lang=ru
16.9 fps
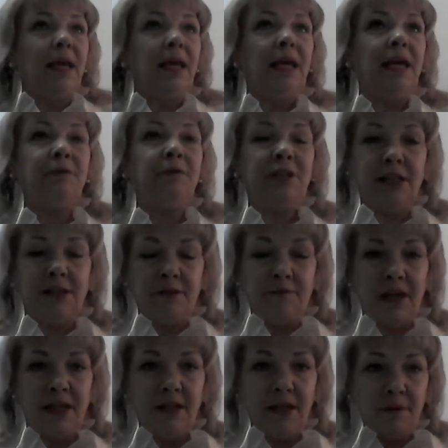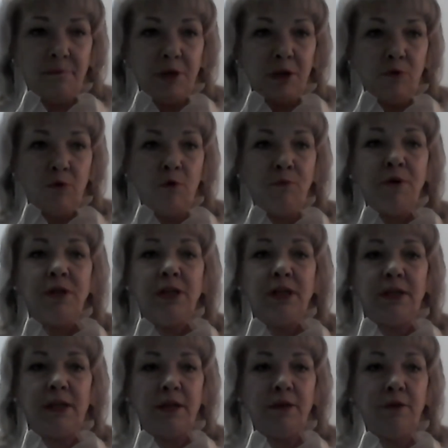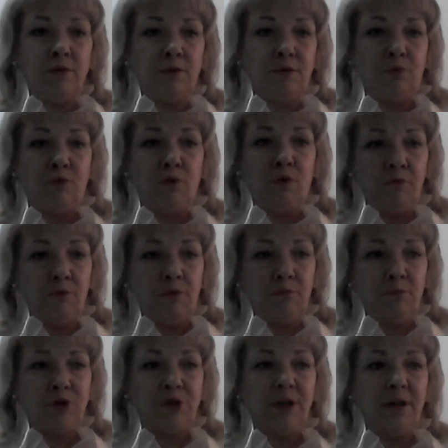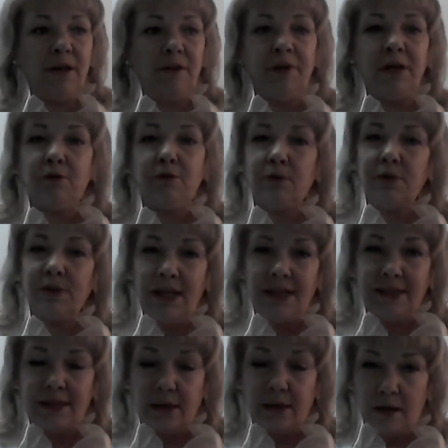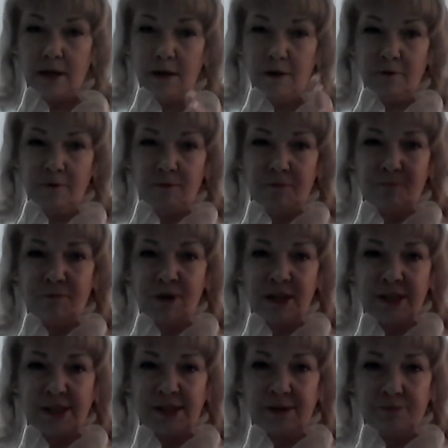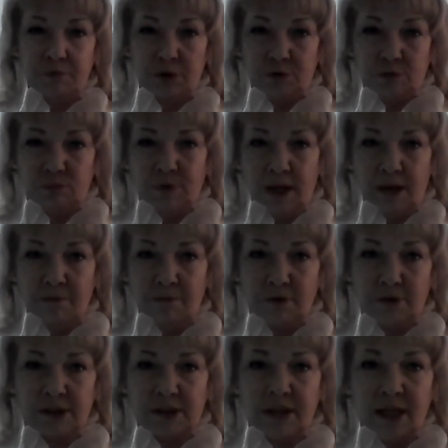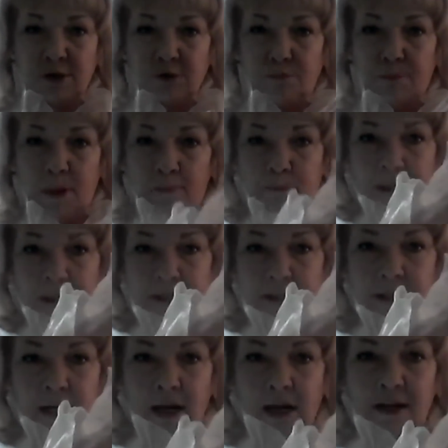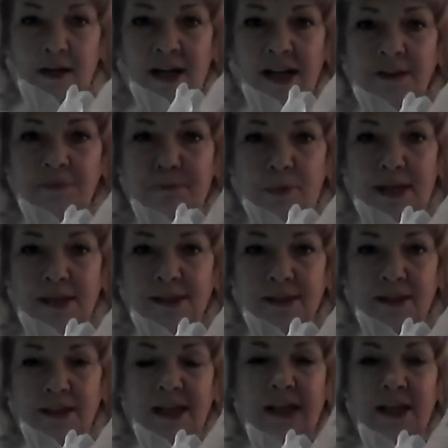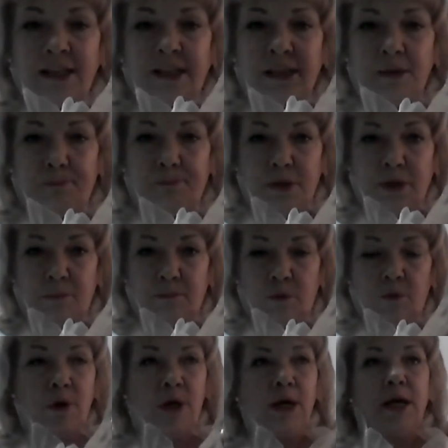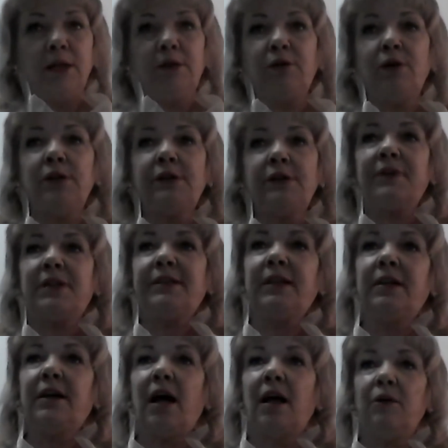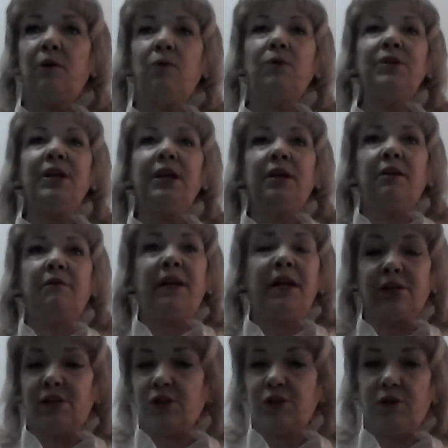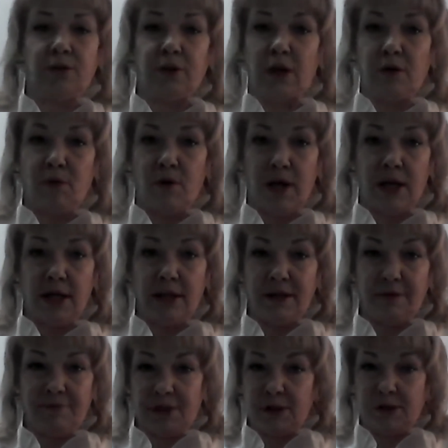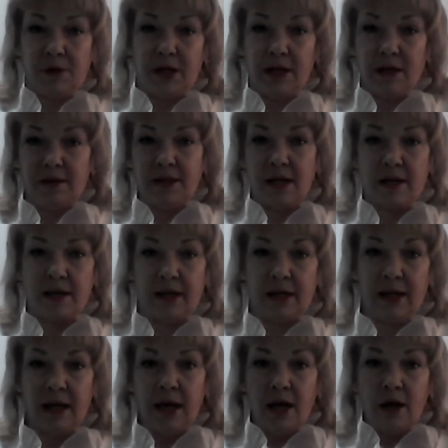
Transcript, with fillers: И вот эта война миров не дает духовному человеку, знаете как, вырасти вот сюда вот, сразу попасть, раз пазл и идти по нему. То есть вертикаль. Он не говорит, что такое высокие энергии.